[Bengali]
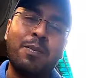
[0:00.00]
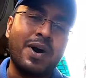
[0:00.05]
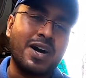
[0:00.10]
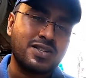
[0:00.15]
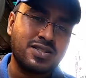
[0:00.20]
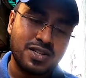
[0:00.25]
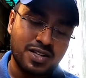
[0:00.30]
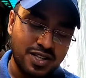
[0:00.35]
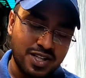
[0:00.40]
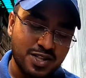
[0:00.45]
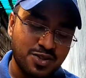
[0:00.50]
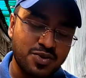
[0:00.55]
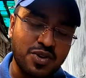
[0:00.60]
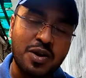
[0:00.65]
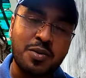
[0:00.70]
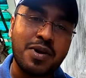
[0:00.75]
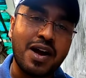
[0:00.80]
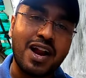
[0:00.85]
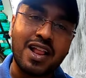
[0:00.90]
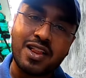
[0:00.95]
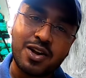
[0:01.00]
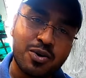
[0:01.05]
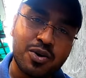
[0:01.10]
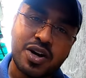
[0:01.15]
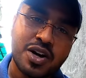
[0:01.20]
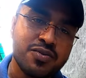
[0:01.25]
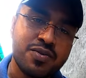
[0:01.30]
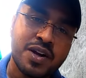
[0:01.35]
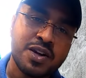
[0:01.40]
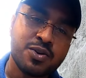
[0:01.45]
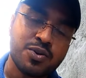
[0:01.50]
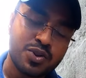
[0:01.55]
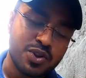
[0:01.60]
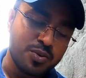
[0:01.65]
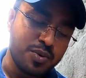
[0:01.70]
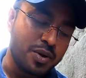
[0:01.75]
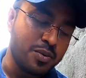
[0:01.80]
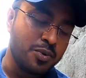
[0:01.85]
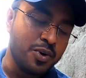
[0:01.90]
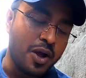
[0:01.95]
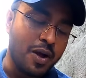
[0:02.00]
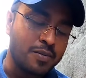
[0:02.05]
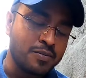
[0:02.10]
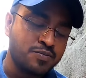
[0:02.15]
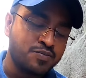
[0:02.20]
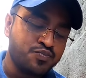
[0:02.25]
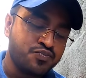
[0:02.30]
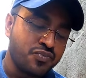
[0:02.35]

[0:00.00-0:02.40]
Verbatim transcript: পাস্তার টেস্ট তো আমি আলাদা করে ডিফাইন করতে পারবো না